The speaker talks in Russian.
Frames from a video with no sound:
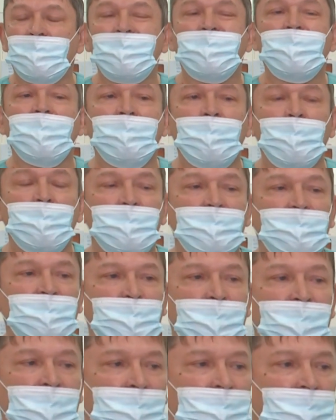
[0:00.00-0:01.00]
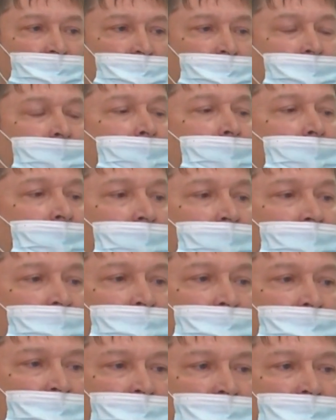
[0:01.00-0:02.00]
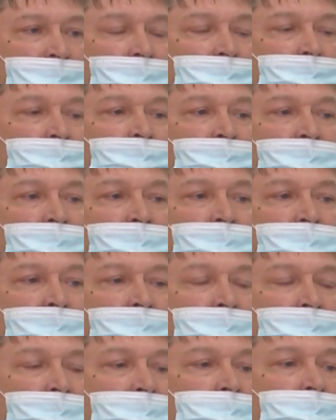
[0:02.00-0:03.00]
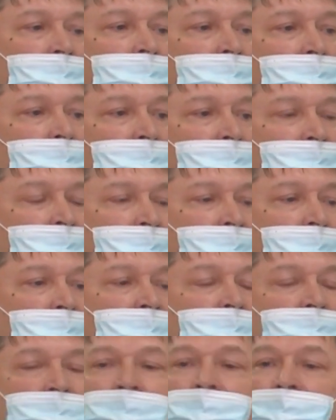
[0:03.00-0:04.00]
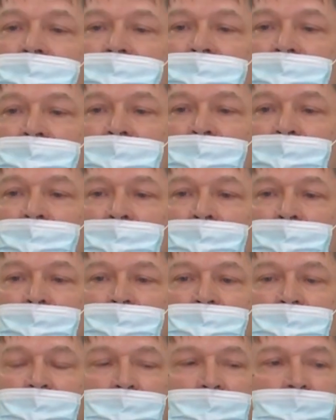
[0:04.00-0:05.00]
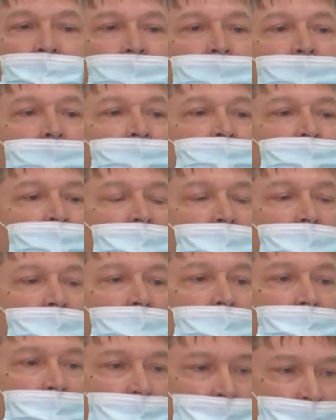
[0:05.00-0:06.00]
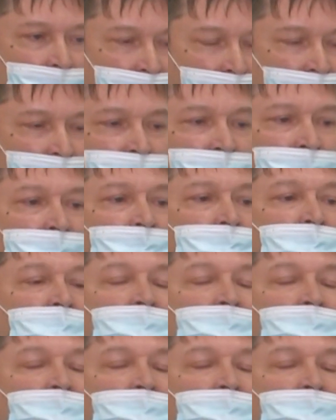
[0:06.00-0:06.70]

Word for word: световом спектре. Видны мелкие дефекты слизистой оболочки, также